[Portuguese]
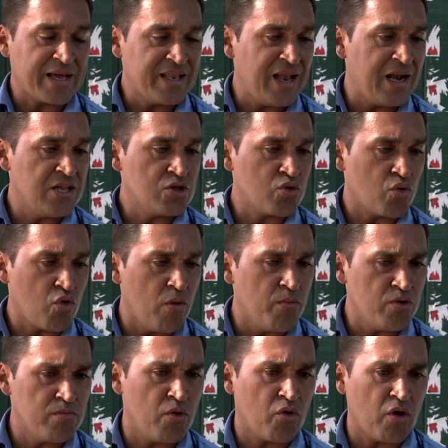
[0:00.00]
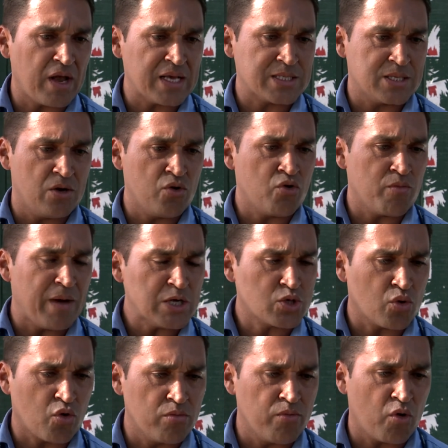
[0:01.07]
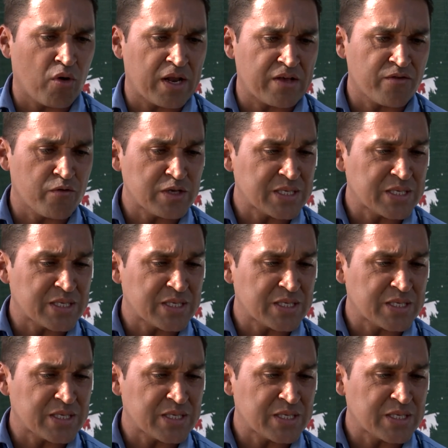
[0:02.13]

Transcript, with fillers: Aquilo ali tocou muito meu coração. E o que mais tocou no meu coração